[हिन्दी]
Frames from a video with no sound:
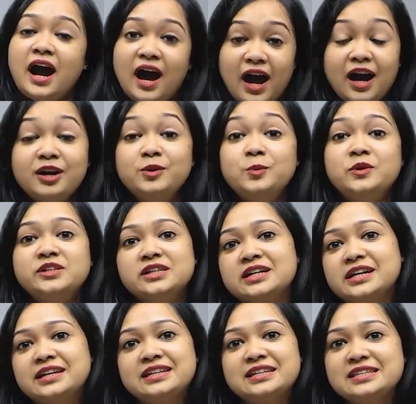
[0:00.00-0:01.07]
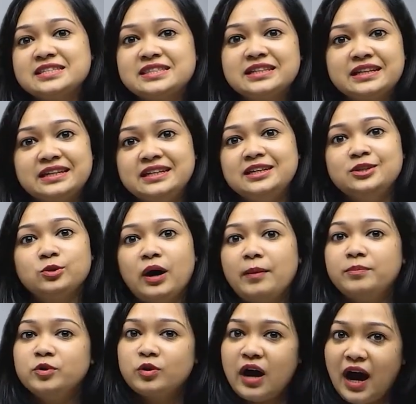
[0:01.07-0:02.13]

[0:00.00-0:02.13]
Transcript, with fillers: हार्डवर्क इज द की तो आप लोग